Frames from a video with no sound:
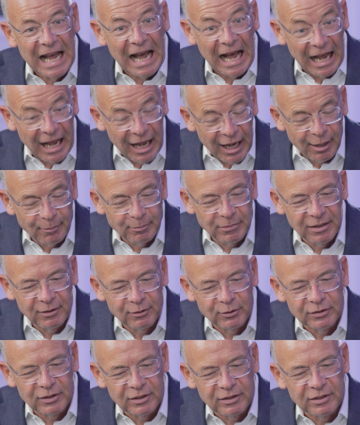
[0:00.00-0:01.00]
Aber,
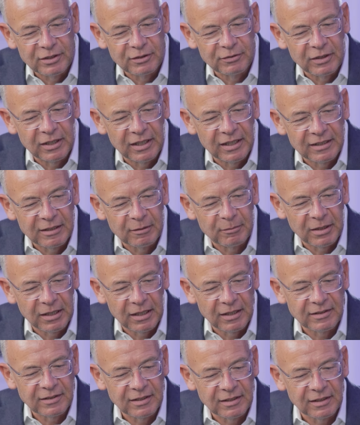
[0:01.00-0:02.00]
und das ist vielleicht einmal
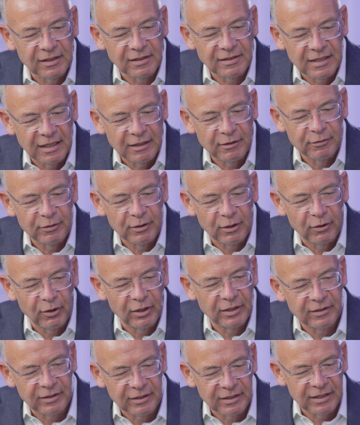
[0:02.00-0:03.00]
ganz interessant für
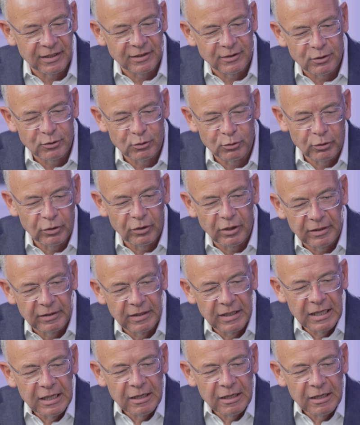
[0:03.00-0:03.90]
Leute, die jetzt zuhören,